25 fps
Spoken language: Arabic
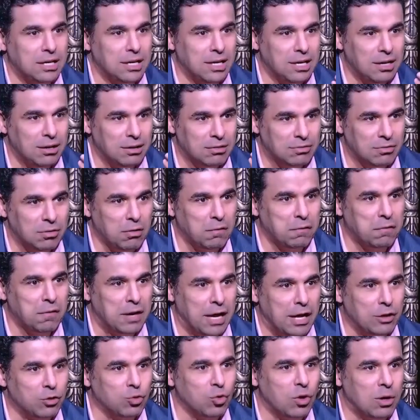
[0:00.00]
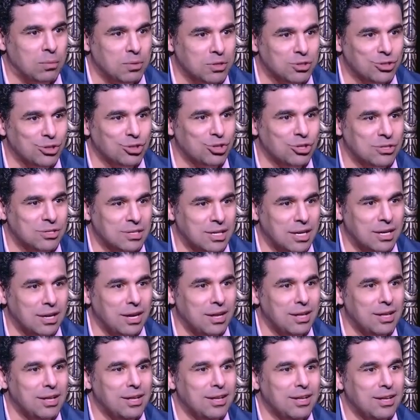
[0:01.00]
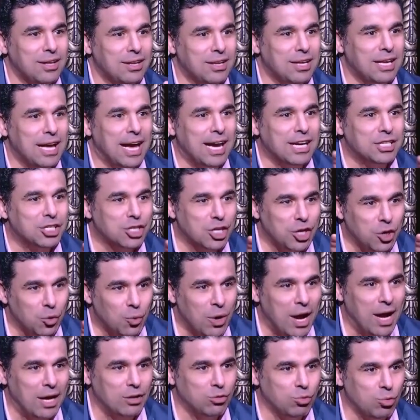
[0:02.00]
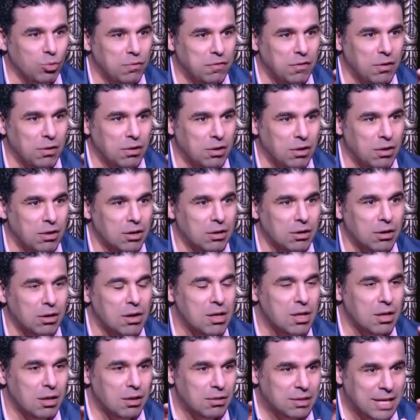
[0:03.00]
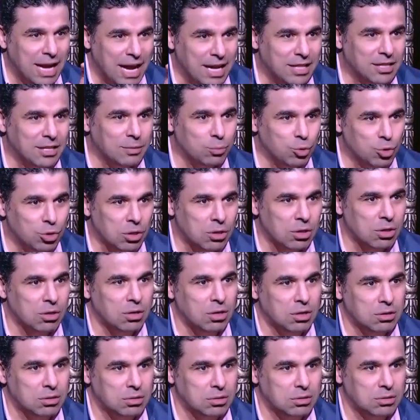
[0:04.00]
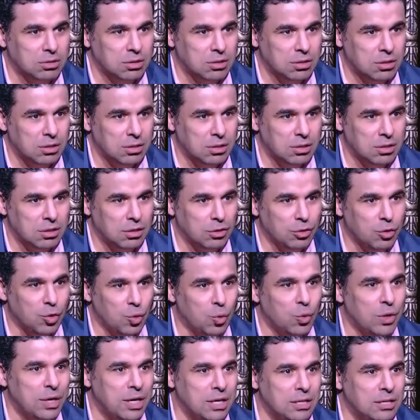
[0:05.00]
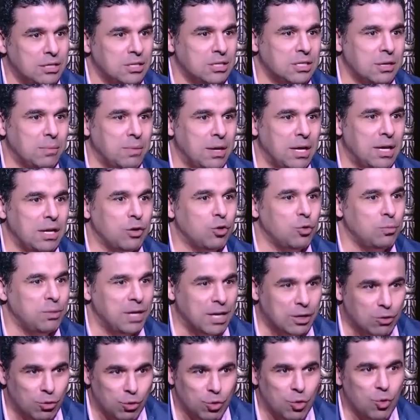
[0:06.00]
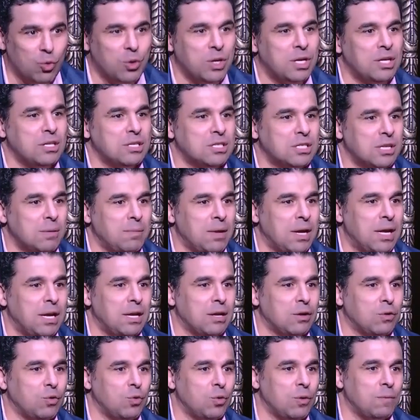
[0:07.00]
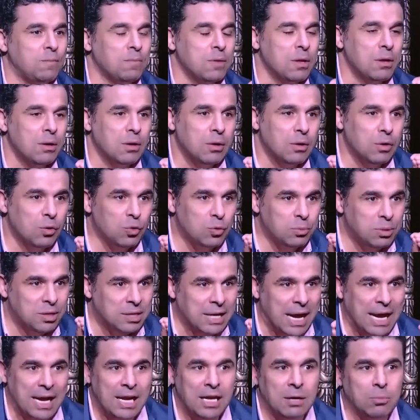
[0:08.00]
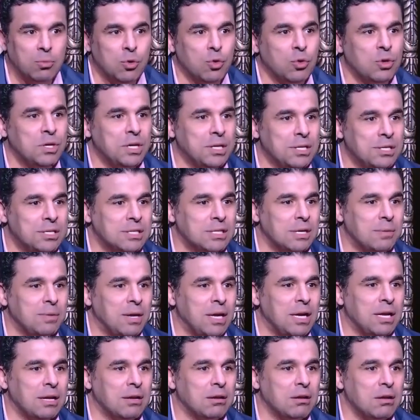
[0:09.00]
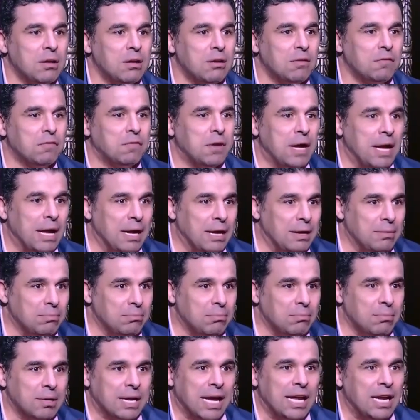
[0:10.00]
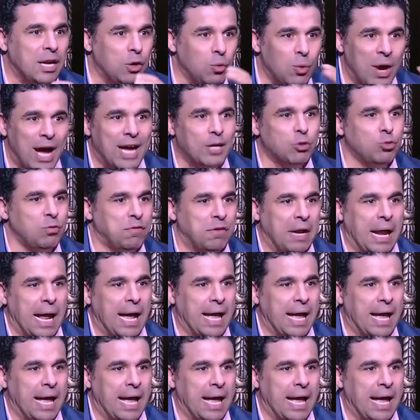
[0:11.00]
يعني طفل عنده 15 سنه جه عاش لوحده في القاهره تحت مدرجات آه، آه، جوه نادي الزمالك وبياكل جوه نادي الزمالك وبيتعلم جوه نادي الزمالك فكان لوحده في